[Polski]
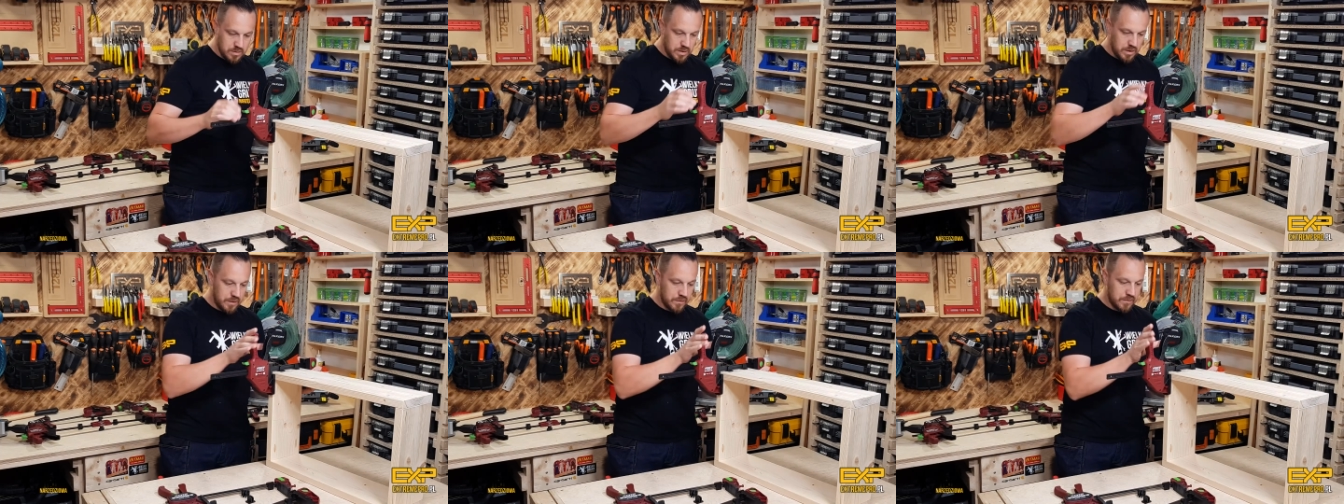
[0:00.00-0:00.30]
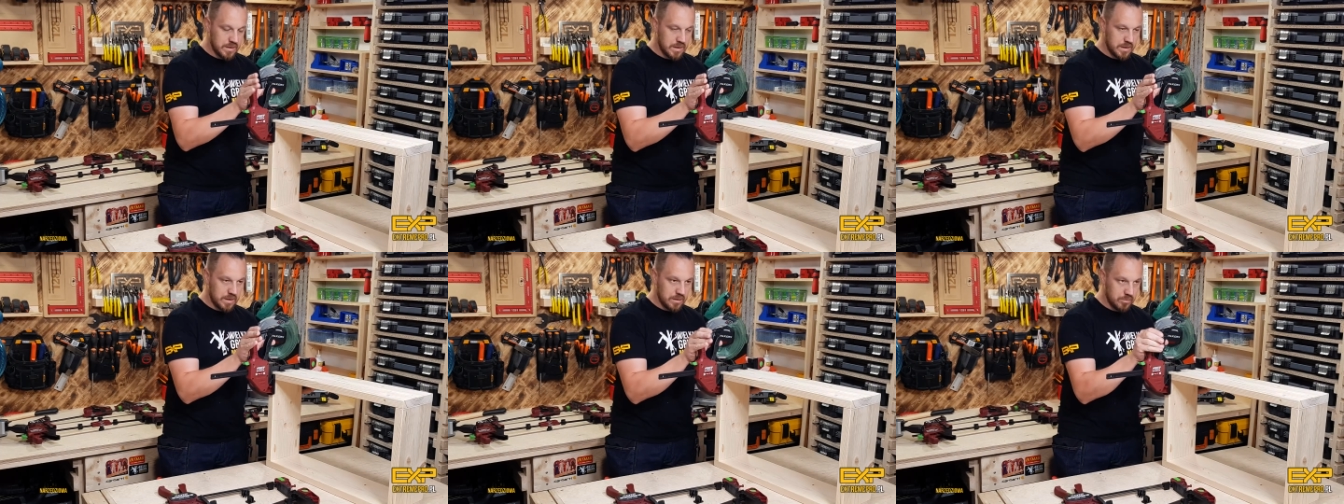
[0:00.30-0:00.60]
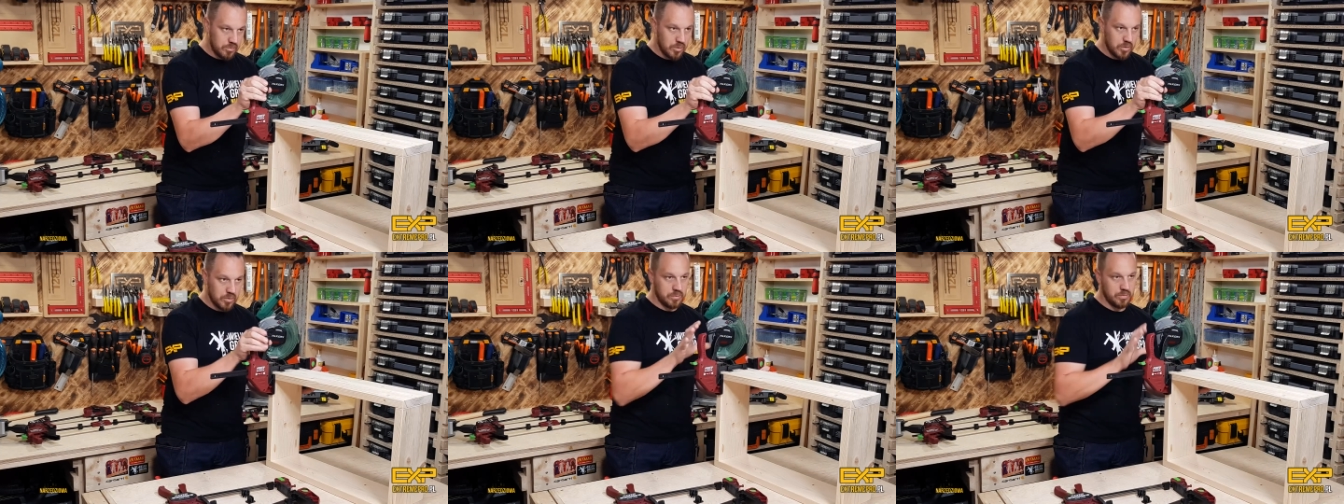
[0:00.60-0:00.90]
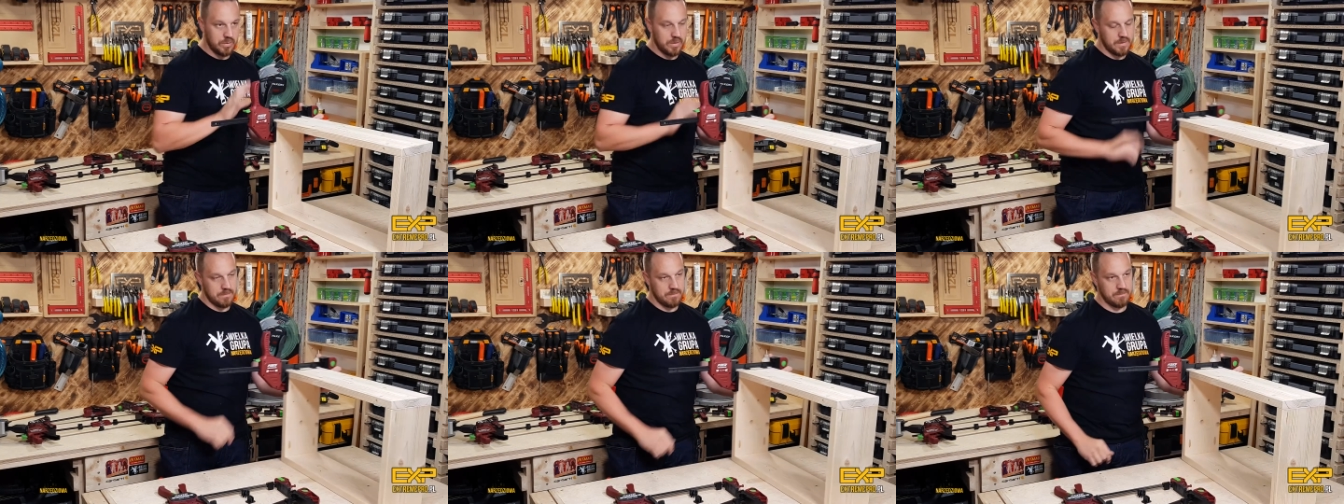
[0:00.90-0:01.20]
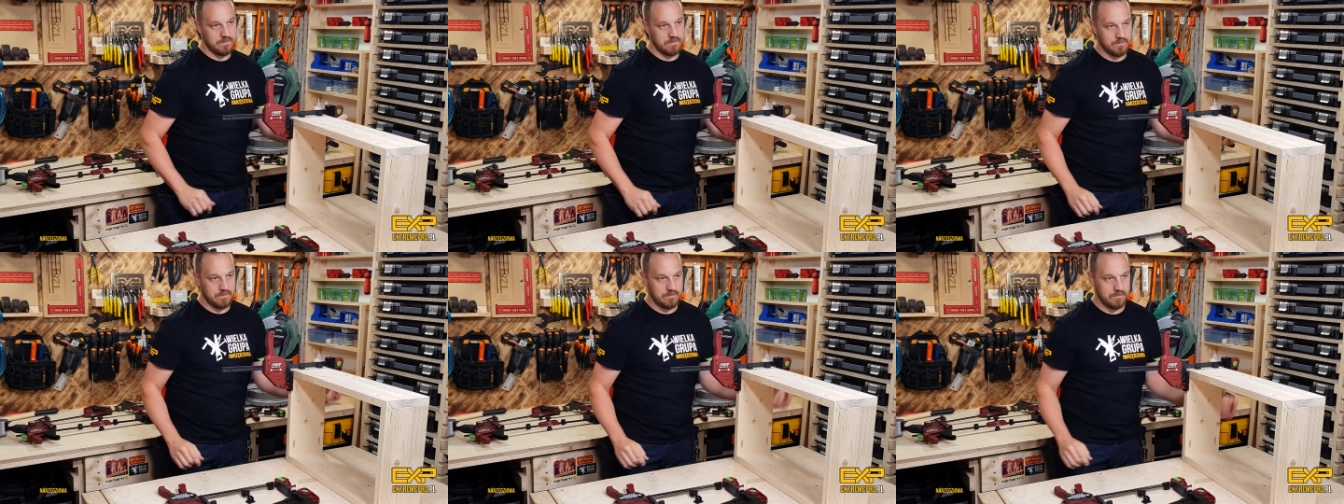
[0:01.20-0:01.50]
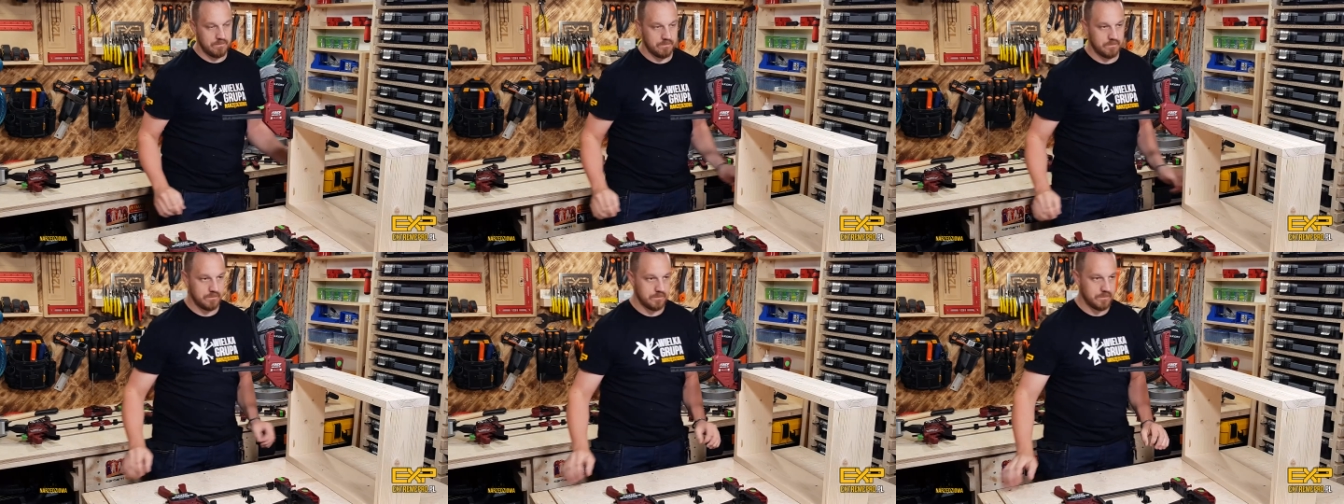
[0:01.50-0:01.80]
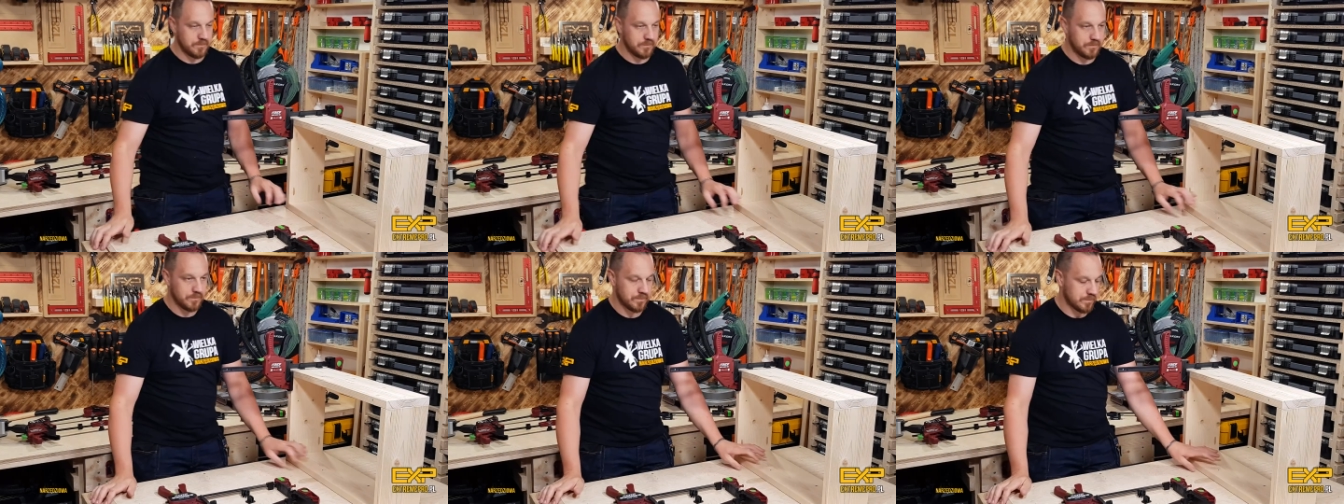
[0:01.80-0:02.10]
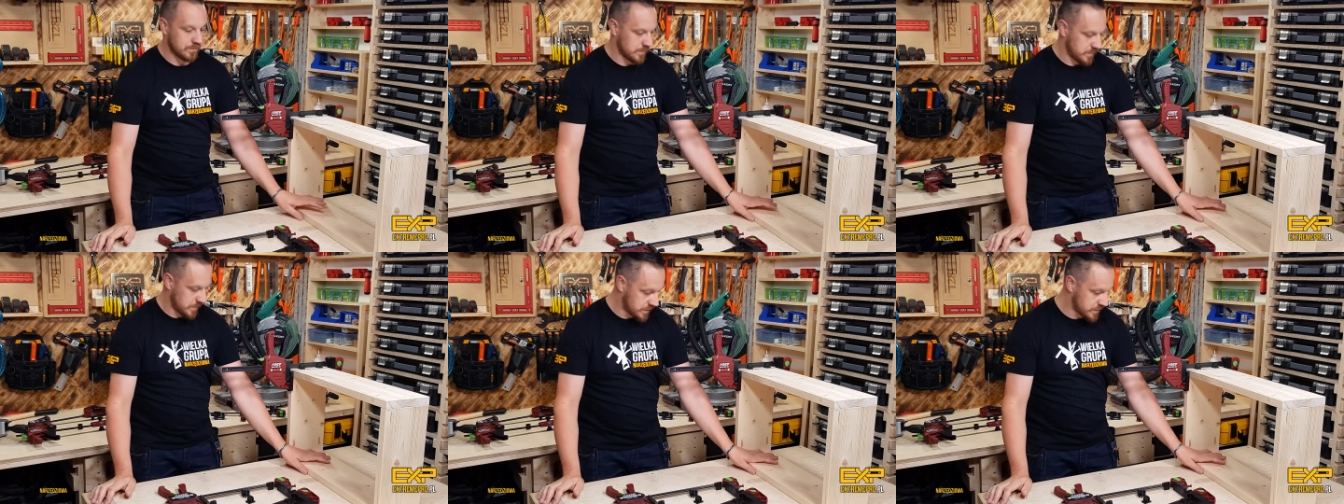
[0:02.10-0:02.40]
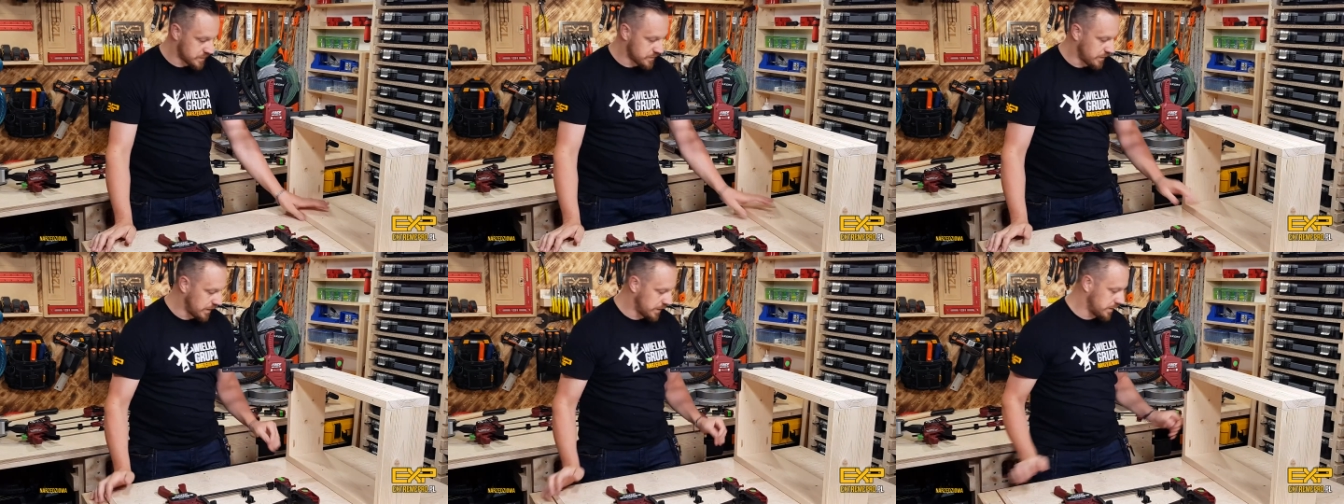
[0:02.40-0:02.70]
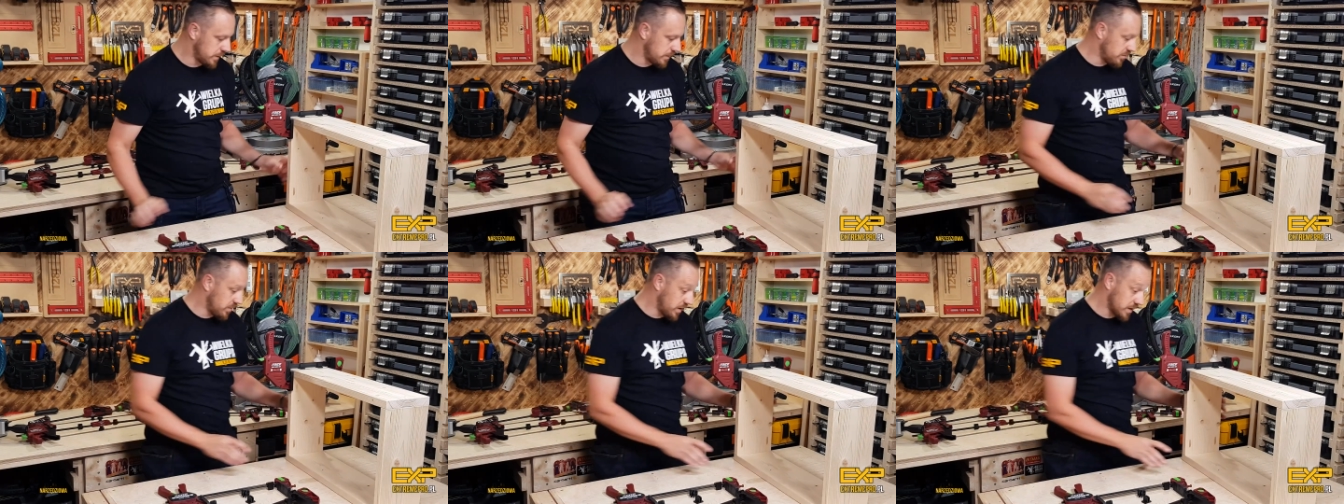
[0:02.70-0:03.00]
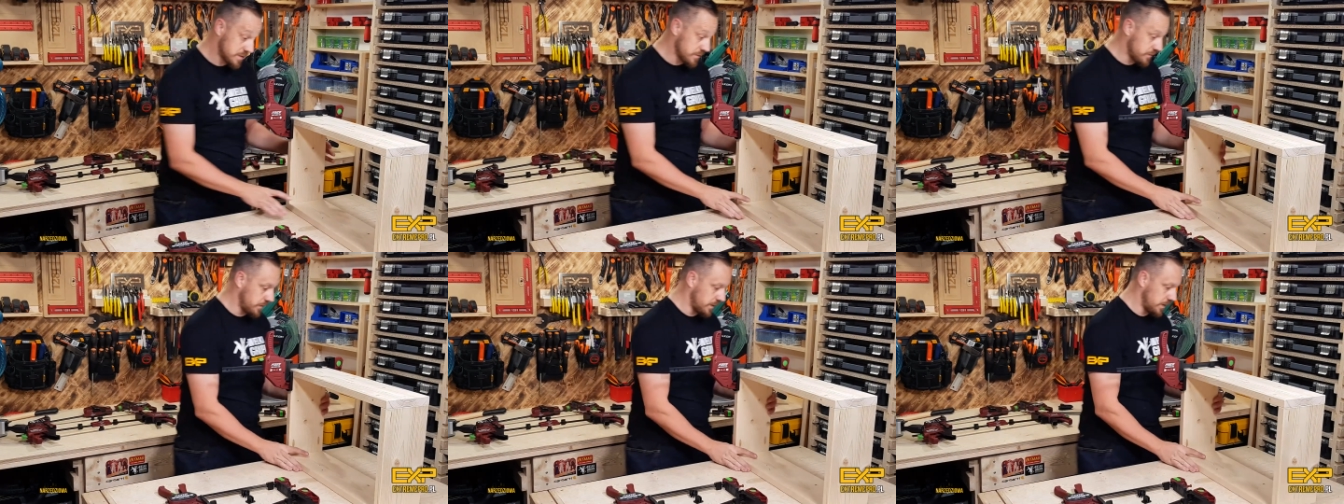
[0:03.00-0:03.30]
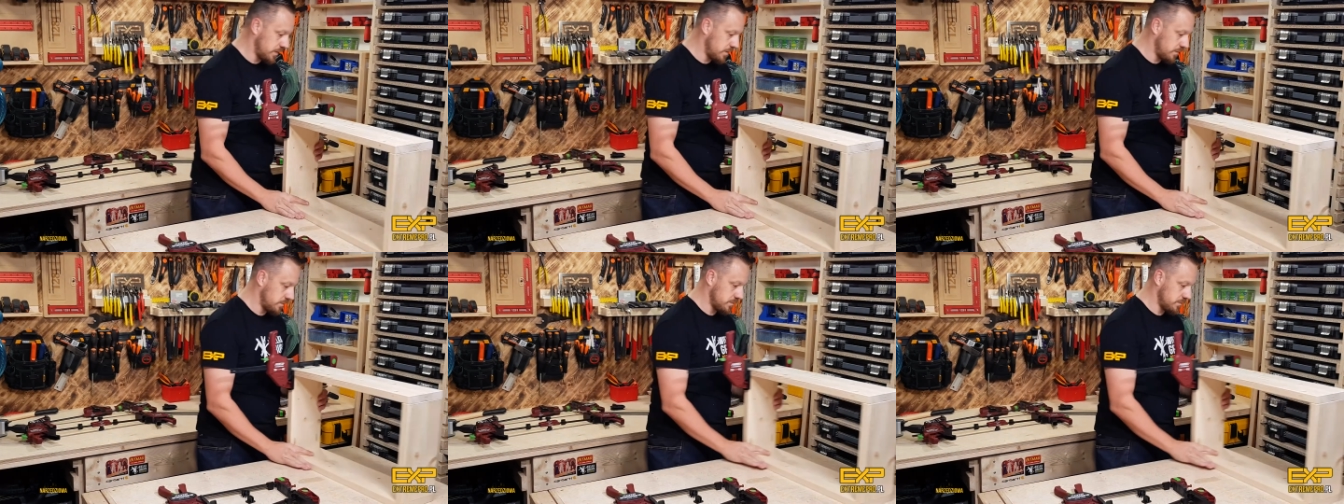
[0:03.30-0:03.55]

i wtedy blokuje. To jest fajne, bardzo fajne.